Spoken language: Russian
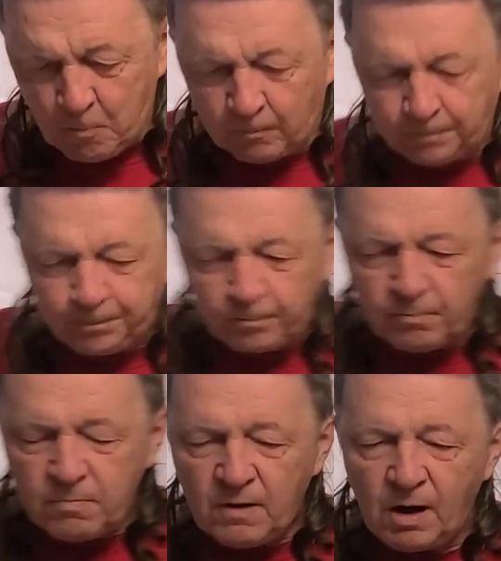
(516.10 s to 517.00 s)
на это.
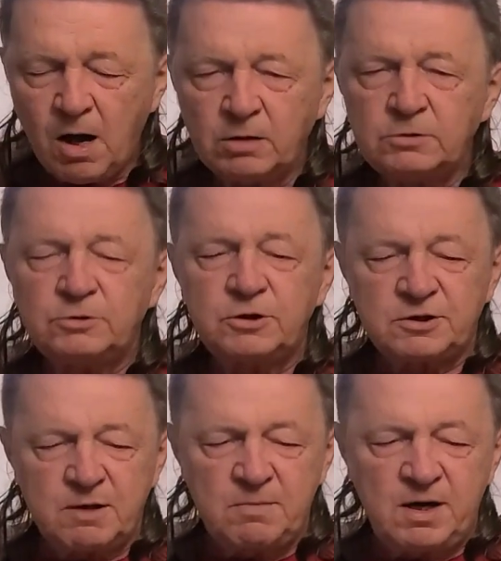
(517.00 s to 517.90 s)

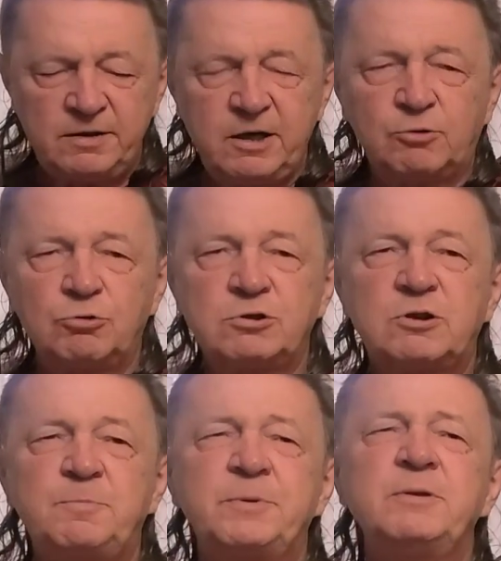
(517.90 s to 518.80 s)
Ну, ты сама, а я
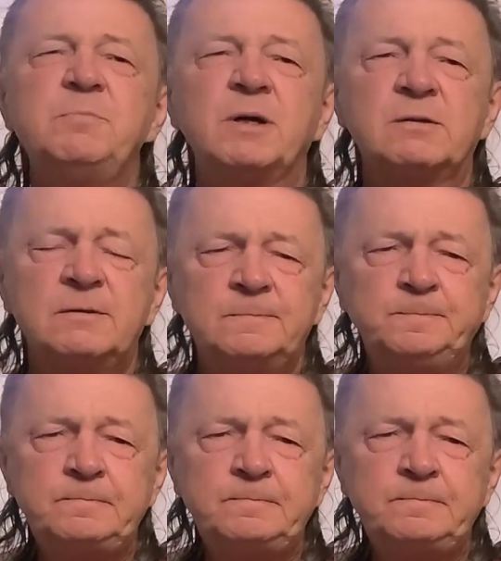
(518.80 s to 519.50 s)
острый предмет.